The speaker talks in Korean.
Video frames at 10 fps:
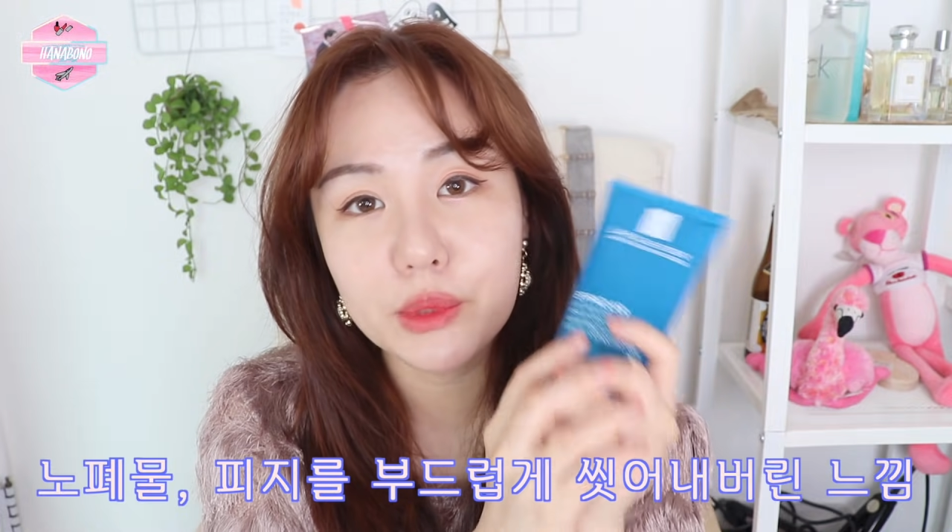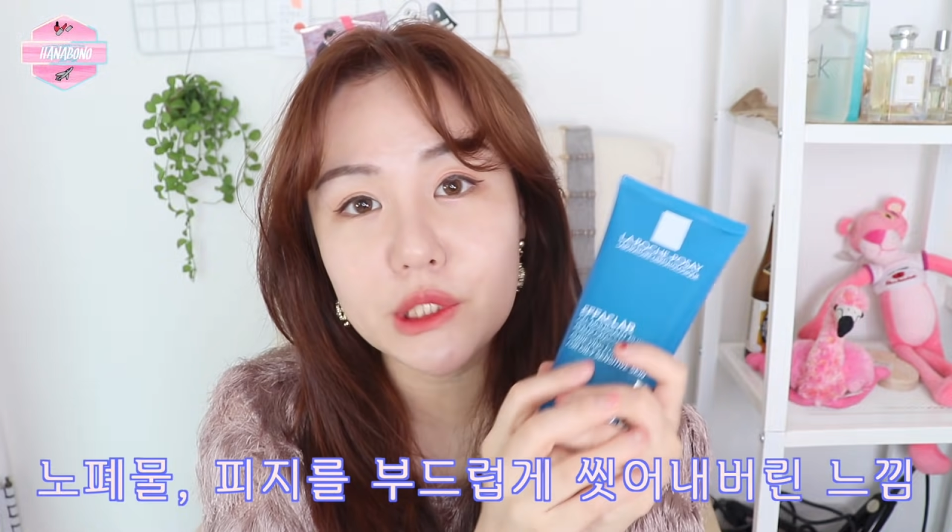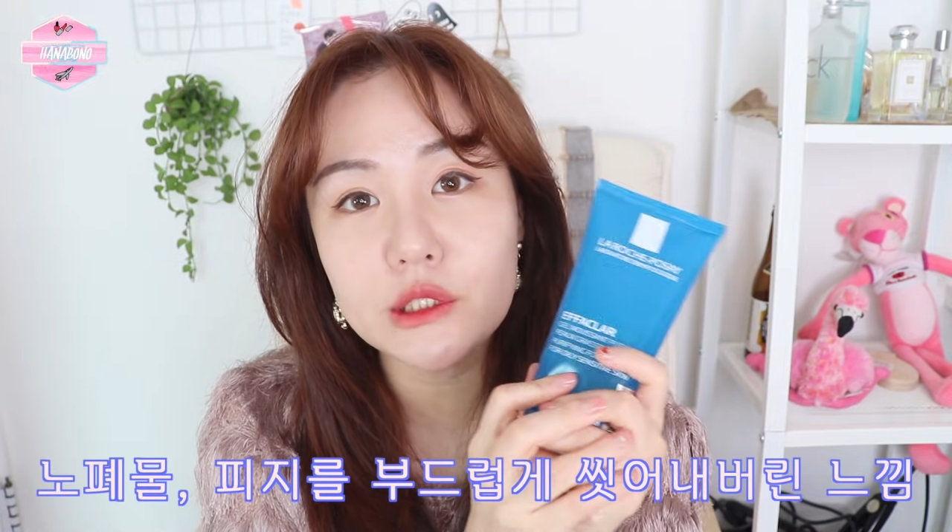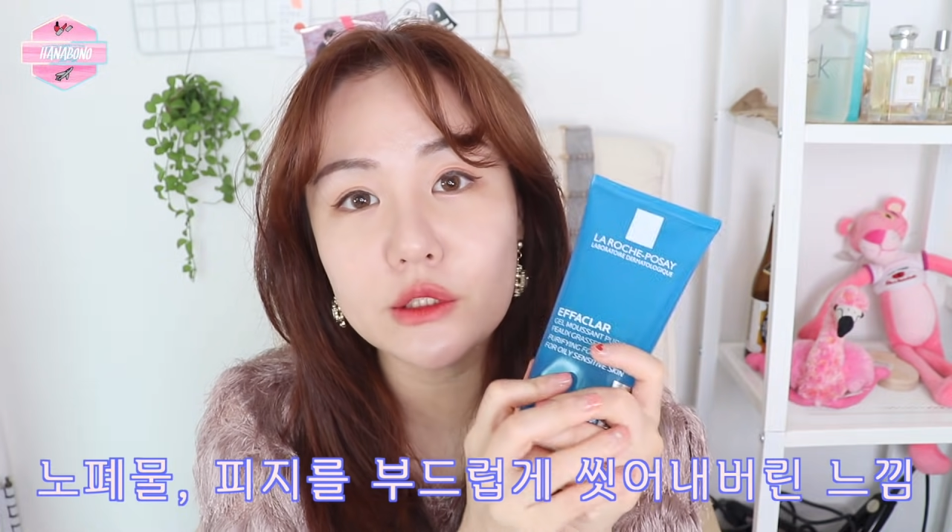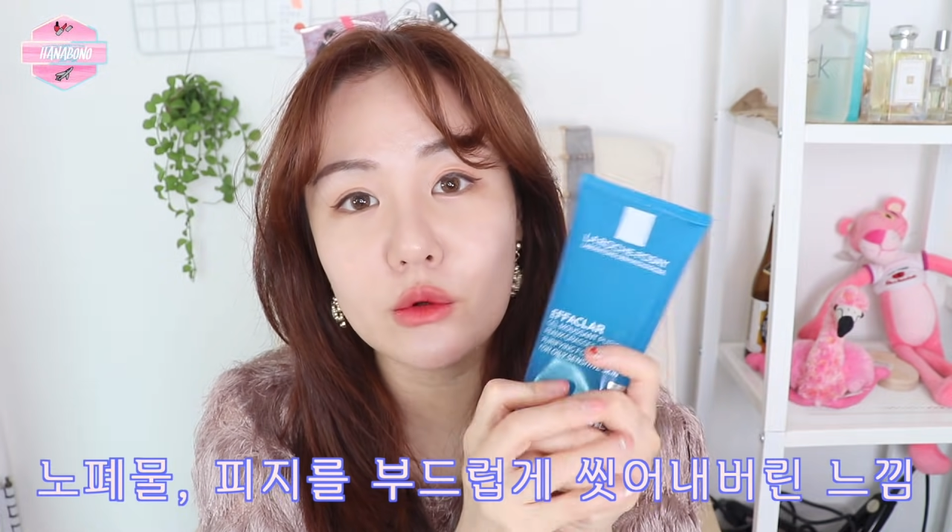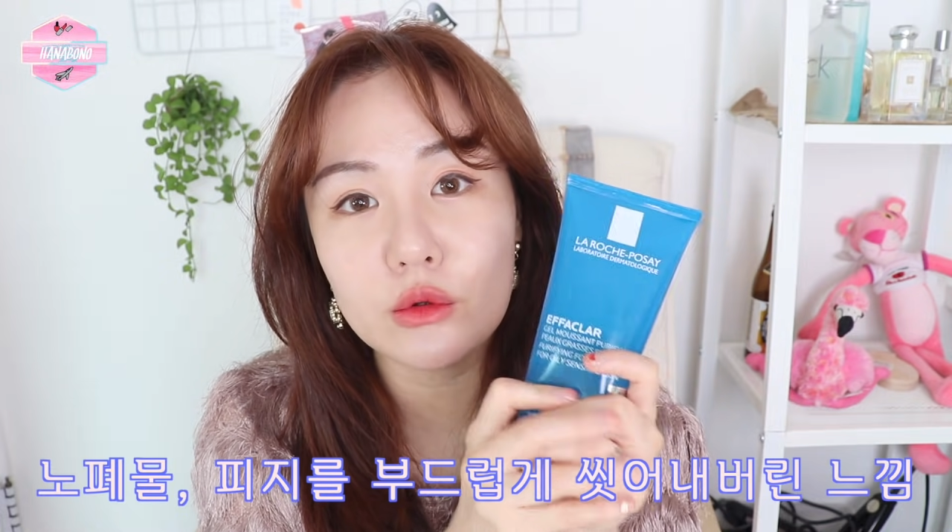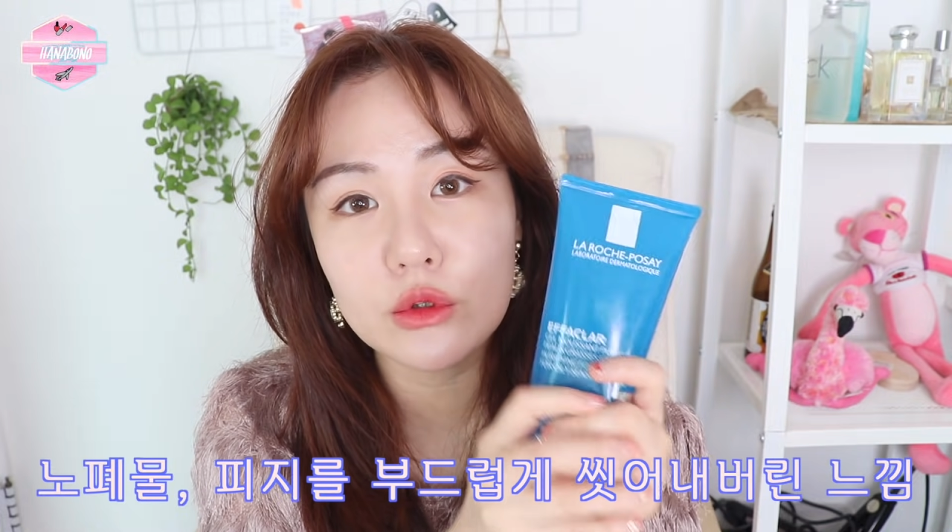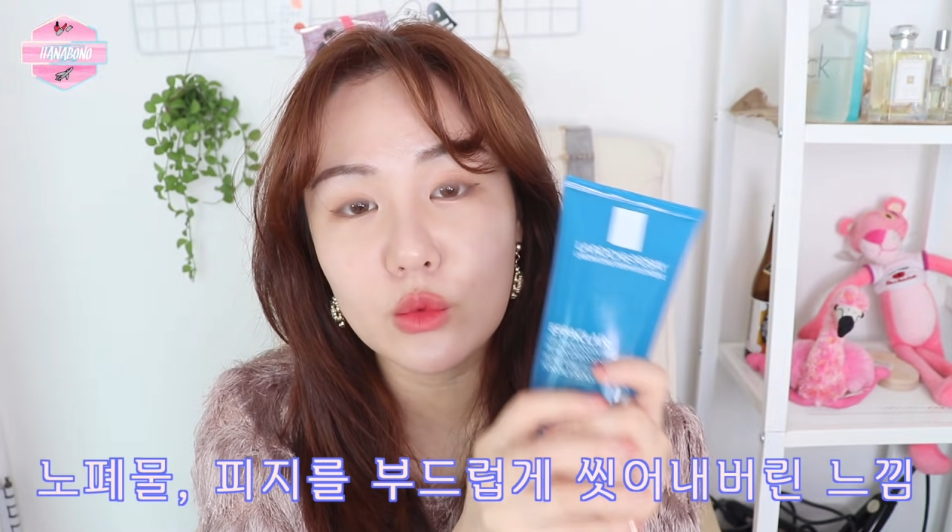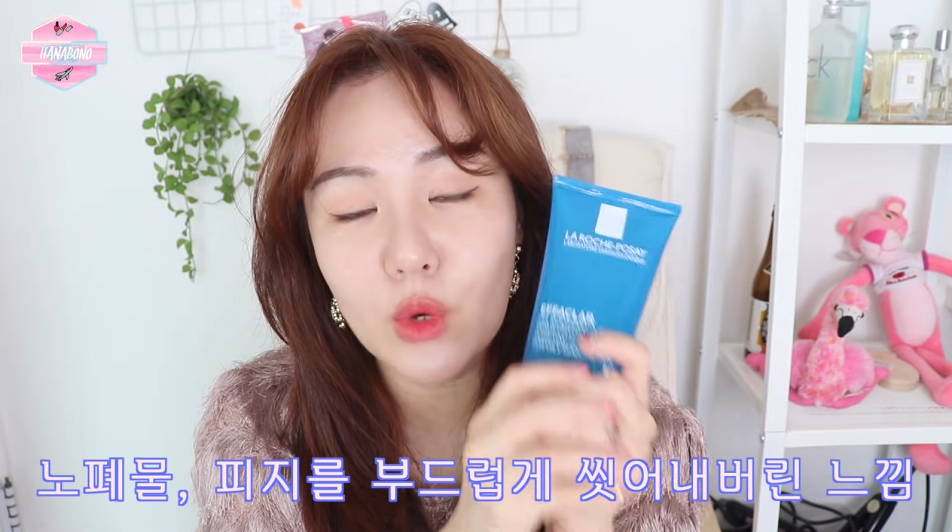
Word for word: 피지 제거는